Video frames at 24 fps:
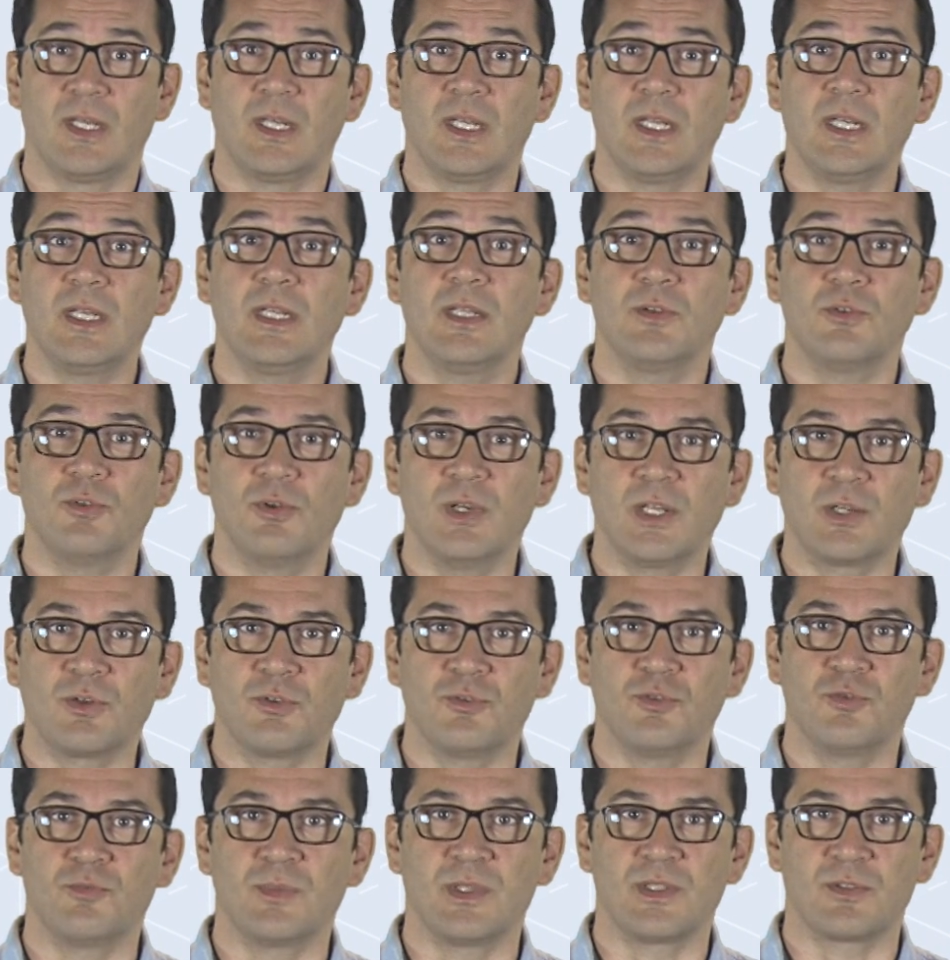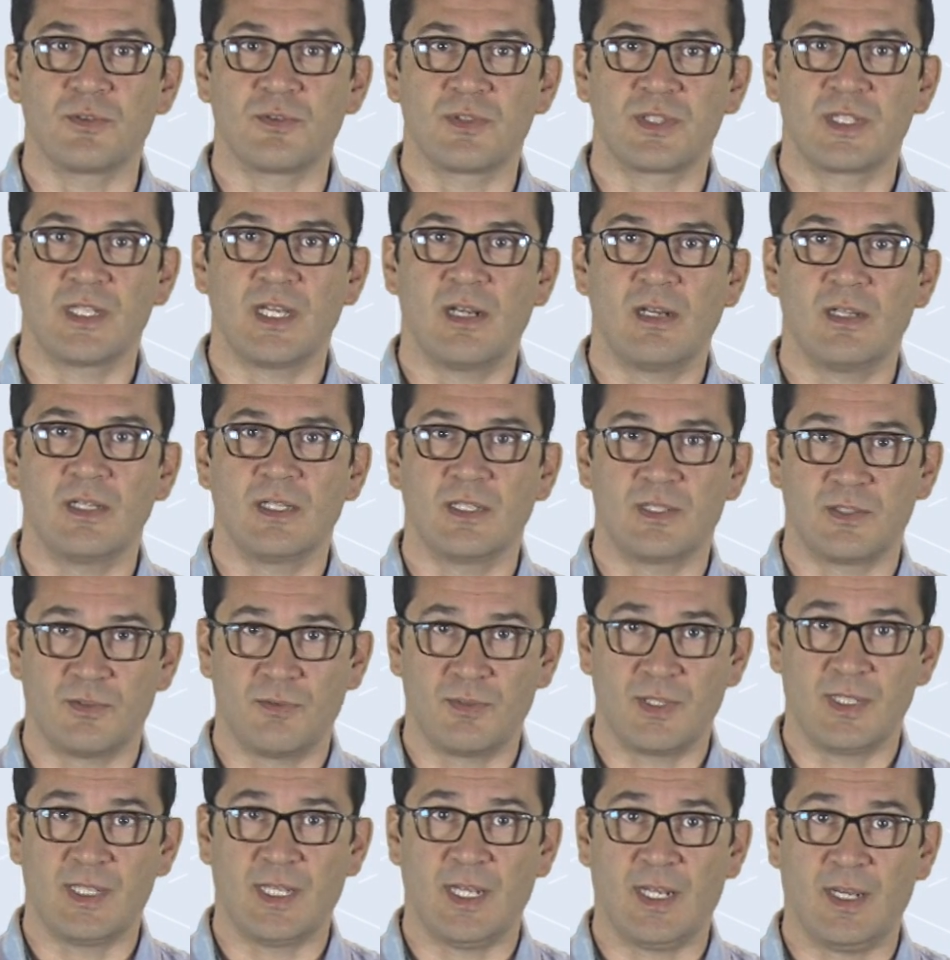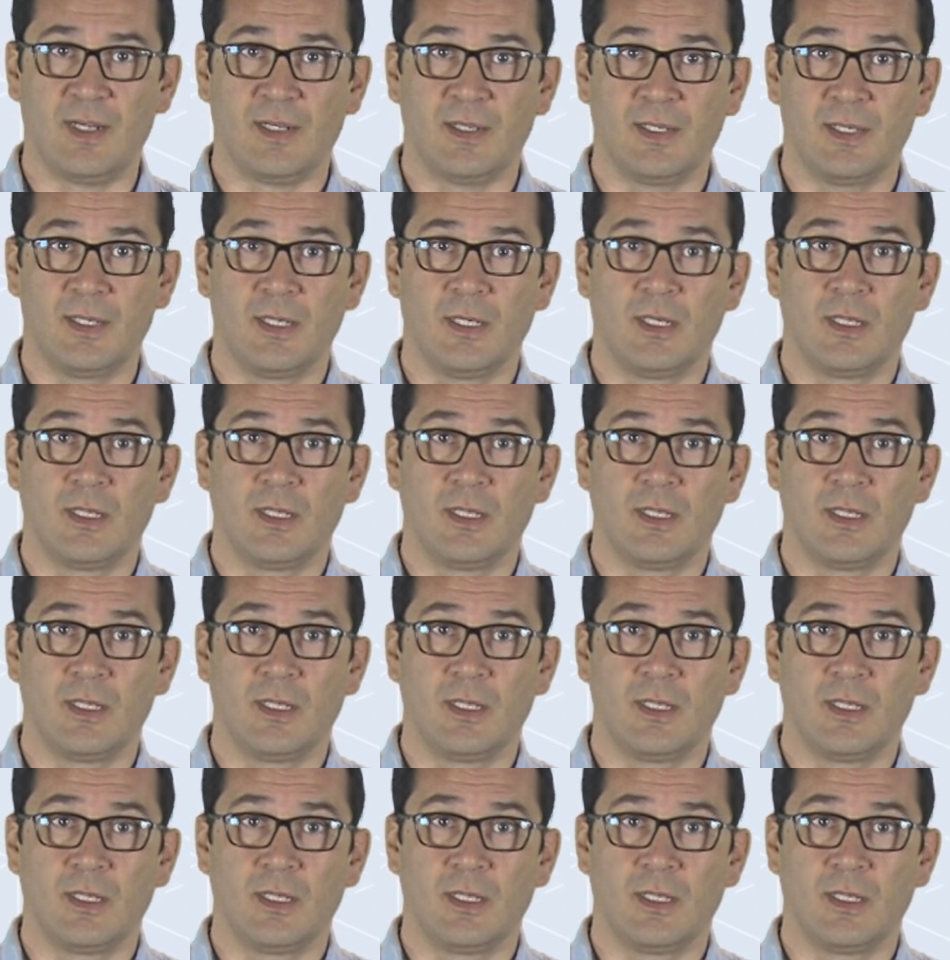et de l'économie sociale et solidaire,